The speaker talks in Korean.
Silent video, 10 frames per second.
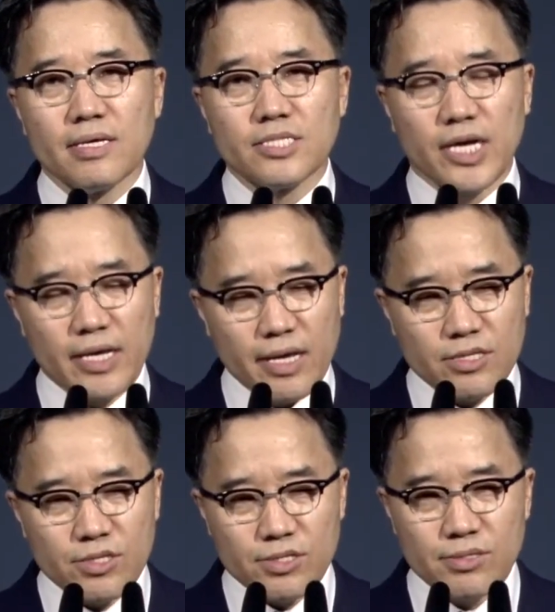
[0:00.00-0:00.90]
자기의
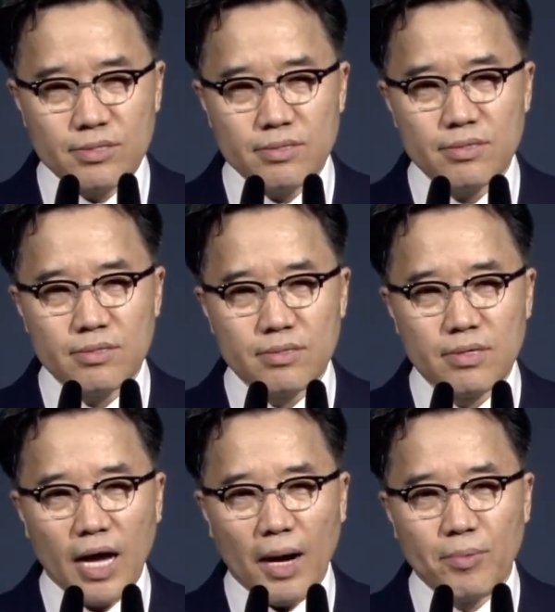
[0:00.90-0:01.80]
스승,
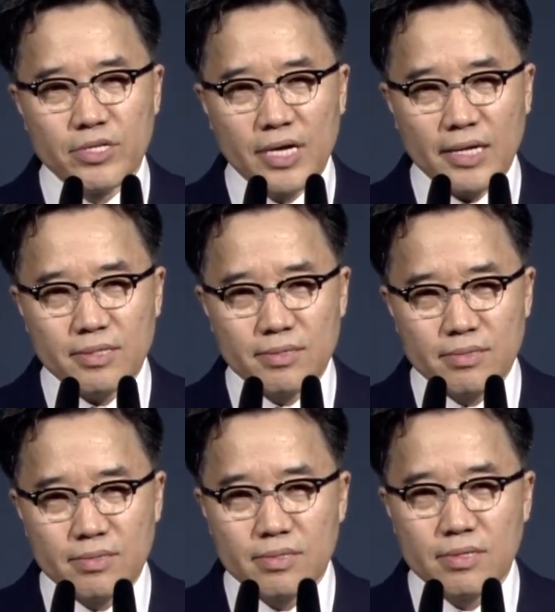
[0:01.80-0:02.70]
아버지
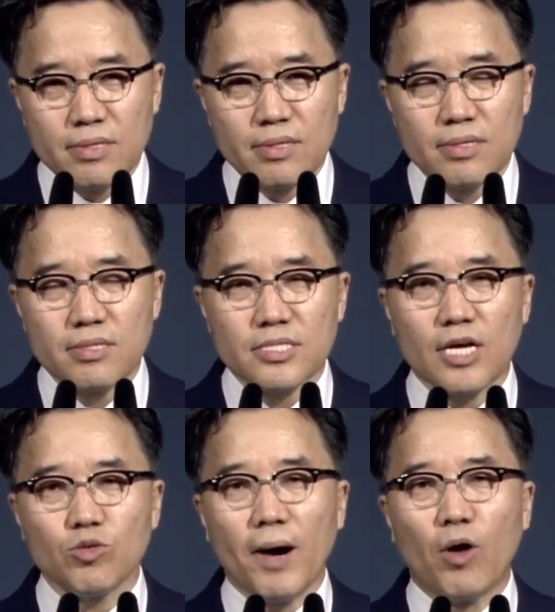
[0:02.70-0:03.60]
같은
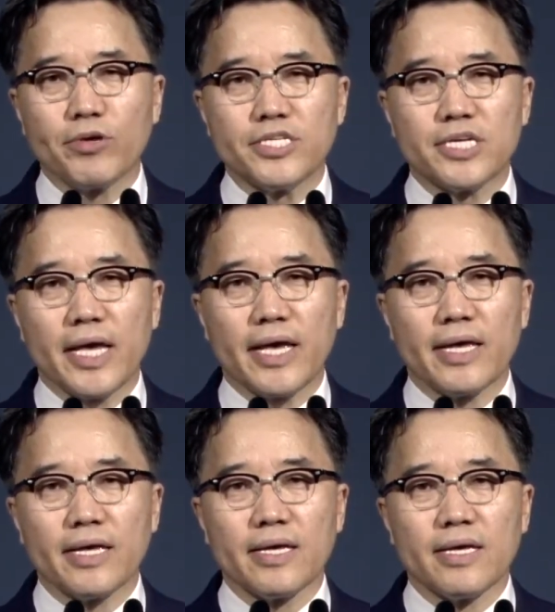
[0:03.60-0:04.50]
사도 바울이
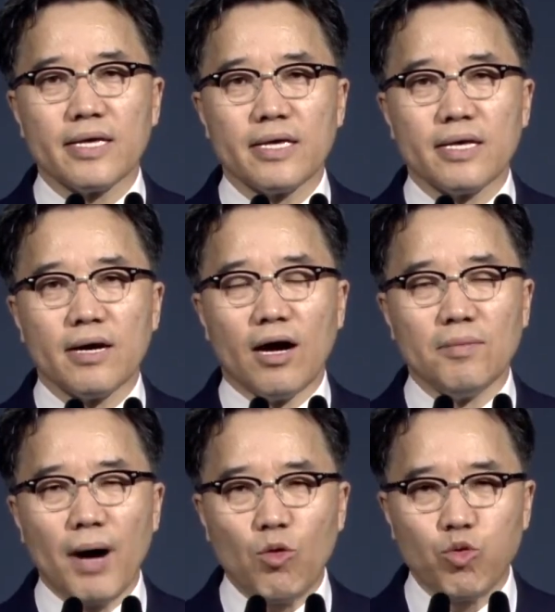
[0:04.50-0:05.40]
이제
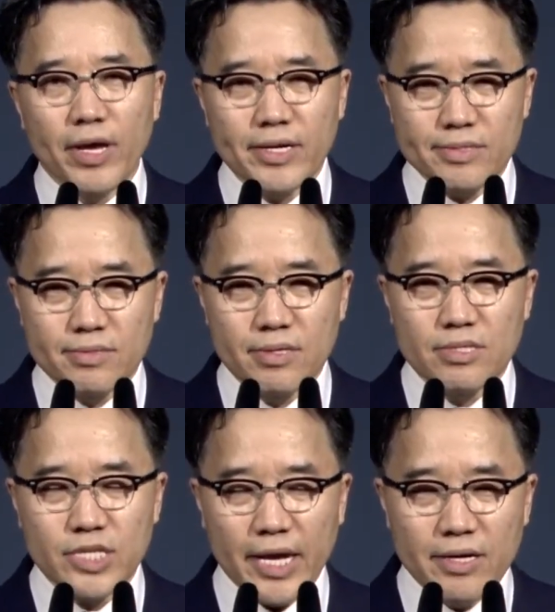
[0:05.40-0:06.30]
얼마 후에는
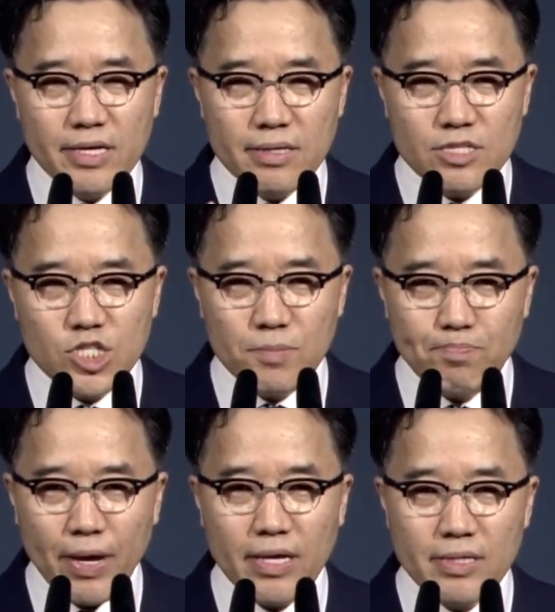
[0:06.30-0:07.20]
사형
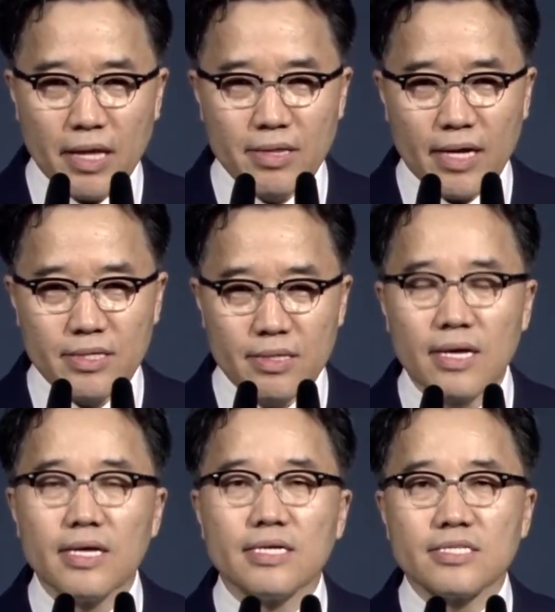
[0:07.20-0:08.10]
집행이 된다는
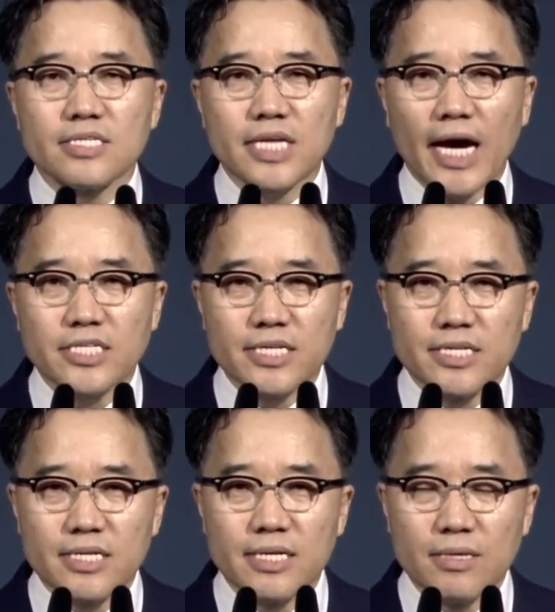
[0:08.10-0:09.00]

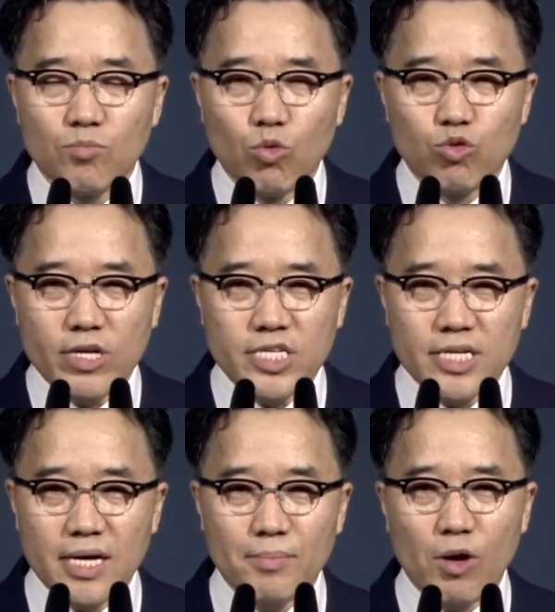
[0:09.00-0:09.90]
사실 모두가
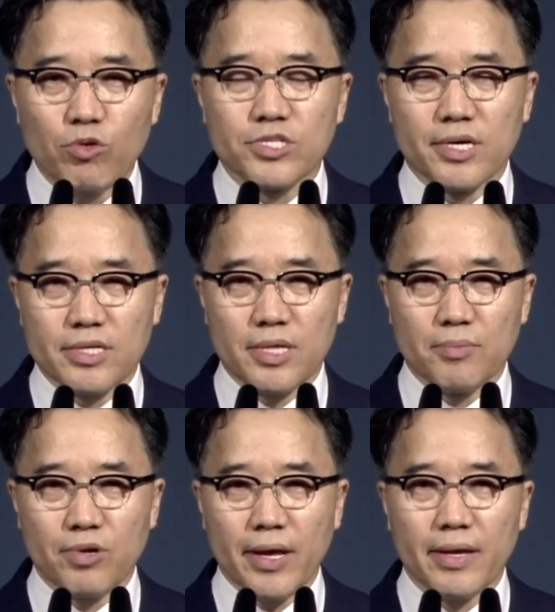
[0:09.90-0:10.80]
직감하고 있었기
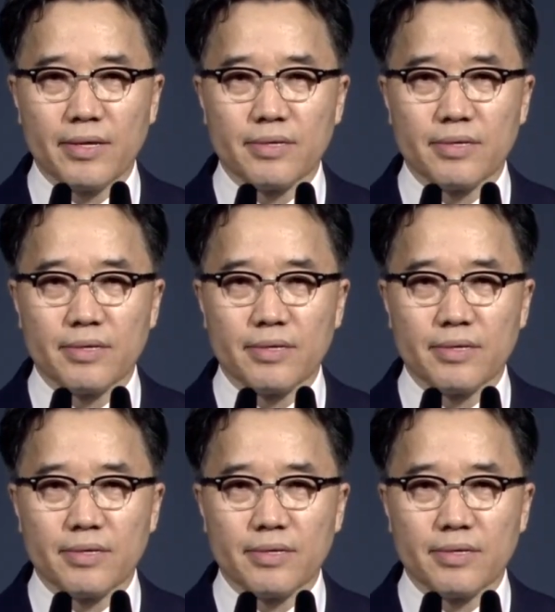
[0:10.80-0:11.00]
때문에